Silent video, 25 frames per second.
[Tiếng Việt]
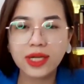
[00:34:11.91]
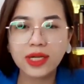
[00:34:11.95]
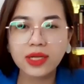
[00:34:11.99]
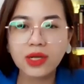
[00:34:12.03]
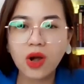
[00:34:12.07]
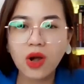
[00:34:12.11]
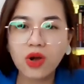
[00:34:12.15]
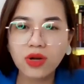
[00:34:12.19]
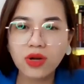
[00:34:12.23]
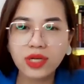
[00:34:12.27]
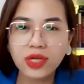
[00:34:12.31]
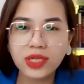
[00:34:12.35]
cái
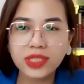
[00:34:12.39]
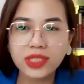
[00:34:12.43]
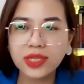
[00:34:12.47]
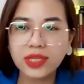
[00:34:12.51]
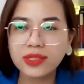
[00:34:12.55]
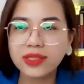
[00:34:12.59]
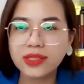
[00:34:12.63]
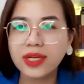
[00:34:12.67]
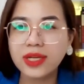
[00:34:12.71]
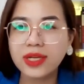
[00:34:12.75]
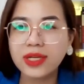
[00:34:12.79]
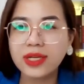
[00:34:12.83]
con người
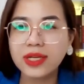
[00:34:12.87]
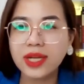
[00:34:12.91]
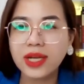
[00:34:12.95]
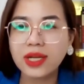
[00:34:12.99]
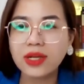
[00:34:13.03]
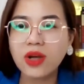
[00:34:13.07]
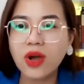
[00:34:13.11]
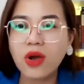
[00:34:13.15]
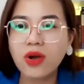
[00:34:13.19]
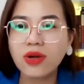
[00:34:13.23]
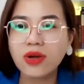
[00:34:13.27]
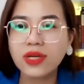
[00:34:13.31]
tự tin
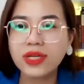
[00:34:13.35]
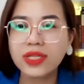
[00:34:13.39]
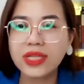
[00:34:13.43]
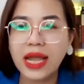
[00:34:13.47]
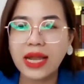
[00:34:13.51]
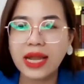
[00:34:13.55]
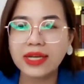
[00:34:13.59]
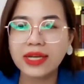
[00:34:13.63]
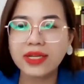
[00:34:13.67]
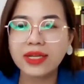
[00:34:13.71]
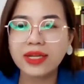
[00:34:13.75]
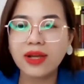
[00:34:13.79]
cái con người
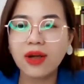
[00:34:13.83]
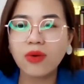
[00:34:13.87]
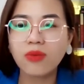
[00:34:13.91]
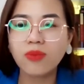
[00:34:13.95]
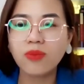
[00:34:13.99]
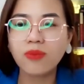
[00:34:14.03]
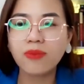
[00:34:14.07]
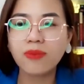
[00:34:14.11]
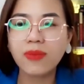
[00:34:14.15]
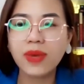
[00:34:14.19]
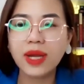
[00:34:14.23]
thành công